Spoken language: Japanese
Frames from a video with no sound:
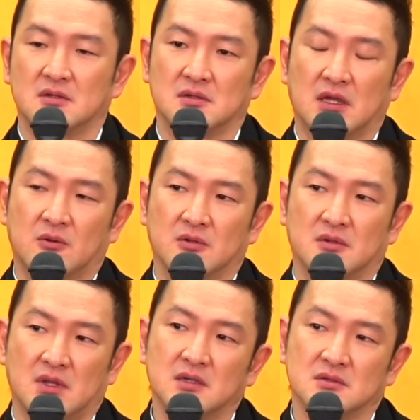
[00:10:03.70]
くなること
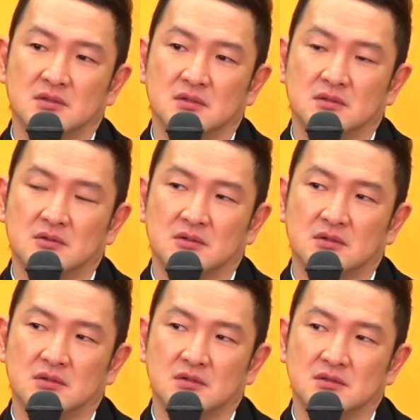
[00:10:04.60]
なく
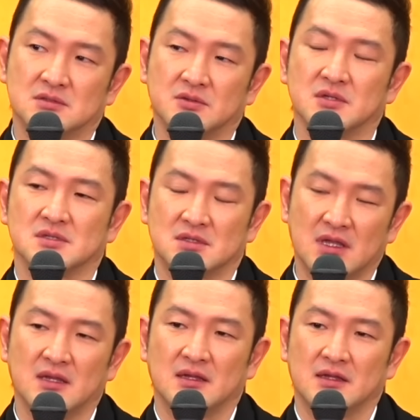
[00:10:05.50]
こうそうですね